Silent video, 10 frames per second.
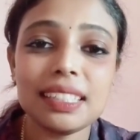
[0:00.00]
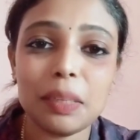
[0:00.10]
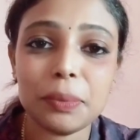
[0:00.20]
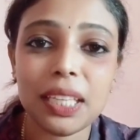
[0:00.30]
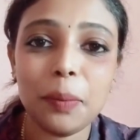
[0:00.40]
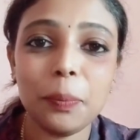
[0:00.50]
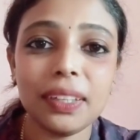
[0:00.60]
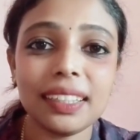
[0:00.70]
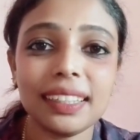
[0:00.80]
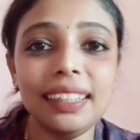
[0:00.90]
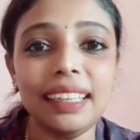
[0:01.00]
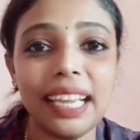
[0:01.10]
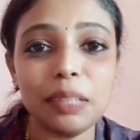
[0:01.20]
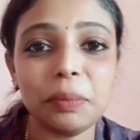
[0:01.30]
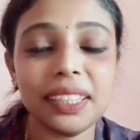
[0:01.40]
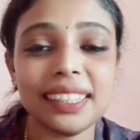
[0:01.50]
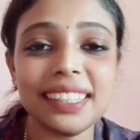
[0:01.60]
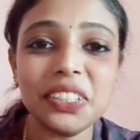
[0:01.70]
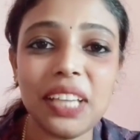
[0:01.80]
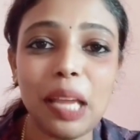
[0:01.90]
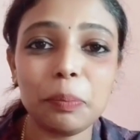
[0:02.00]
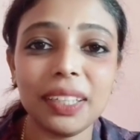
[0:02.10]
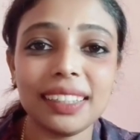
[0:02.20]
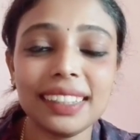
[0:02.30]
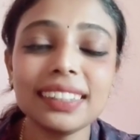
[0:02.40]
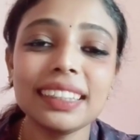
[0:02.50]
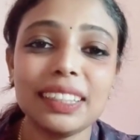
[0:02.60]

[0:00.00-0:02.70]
சப்ஸ்கிரைப் பண்ணுங்கள் லைக் பண்ணுங்கள் ஷேர் பண்ணுங்கள்